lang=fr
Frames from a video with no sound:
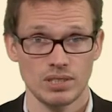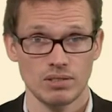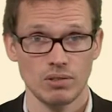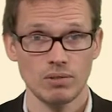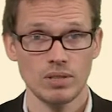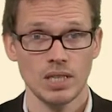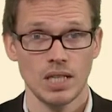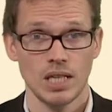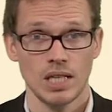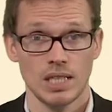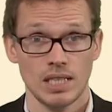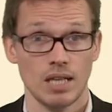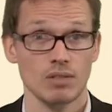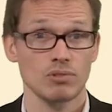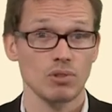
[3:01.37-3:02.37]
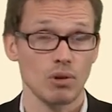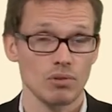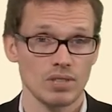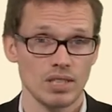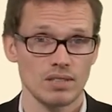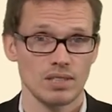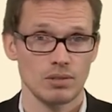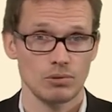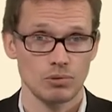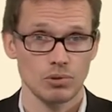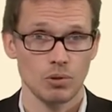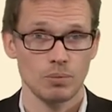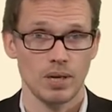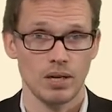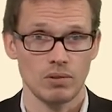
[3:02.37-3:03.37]
ans, il y a une trentaine
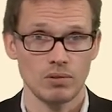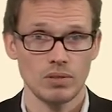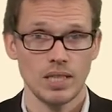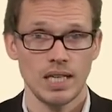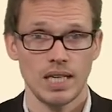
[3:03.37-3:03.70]
d'étudiants par an,